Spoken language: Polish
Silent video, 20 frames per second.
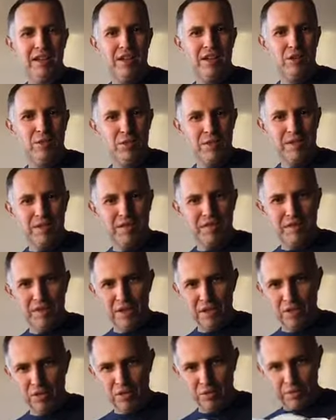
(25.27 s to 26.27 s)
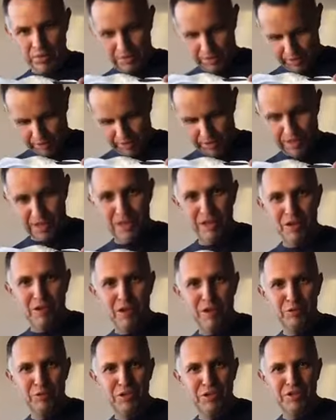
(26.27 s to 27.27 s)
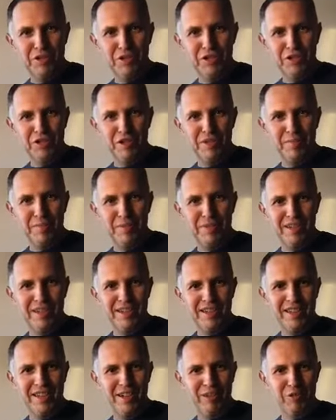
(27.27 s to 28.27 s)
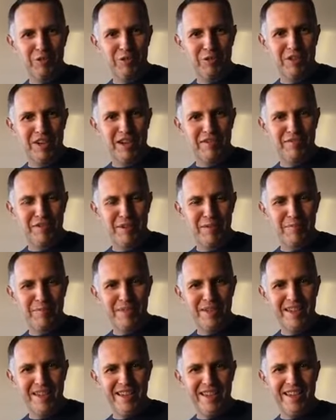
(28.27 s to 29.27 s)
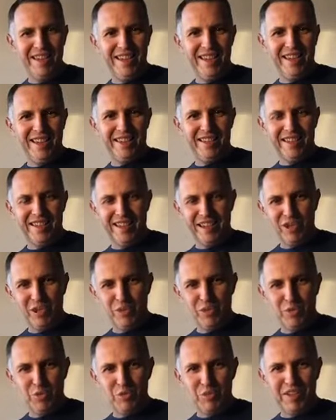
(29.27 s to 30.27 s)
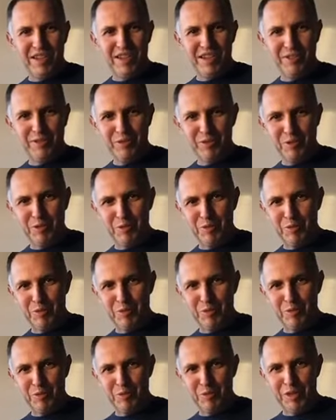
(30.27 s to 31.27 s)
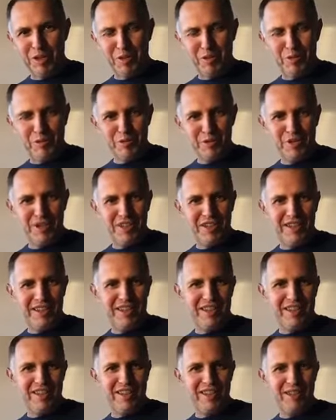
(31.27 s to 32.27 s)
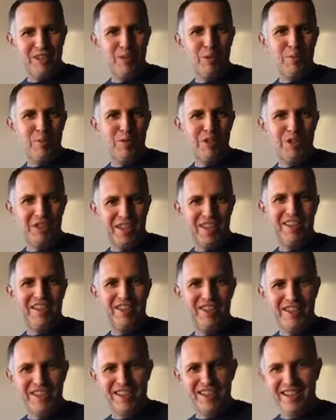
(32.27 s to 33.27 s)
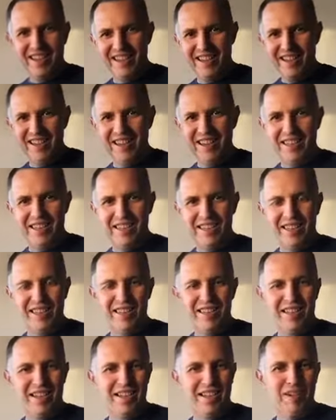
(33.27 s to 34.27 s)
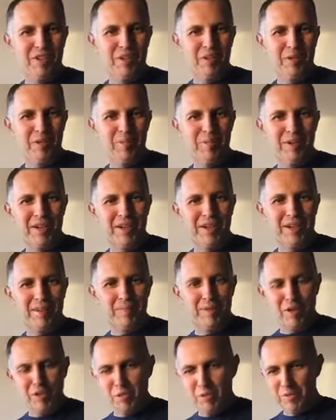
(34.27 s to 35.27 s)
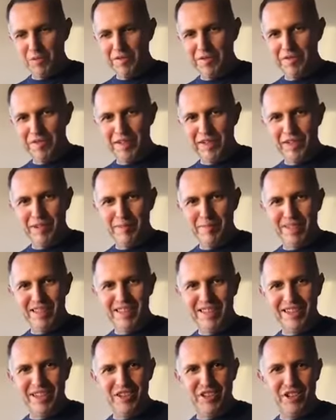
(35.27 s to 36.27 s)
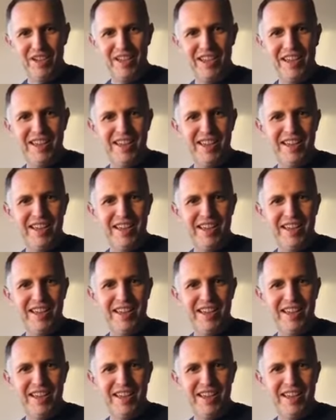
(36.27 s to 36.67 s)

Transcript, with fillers: Luisa Figo z jego autentycznym autografem taka koszulka, którą udało mi się e, zdobyć kiedyś na Santiago Bernabeu w e, Madrycie.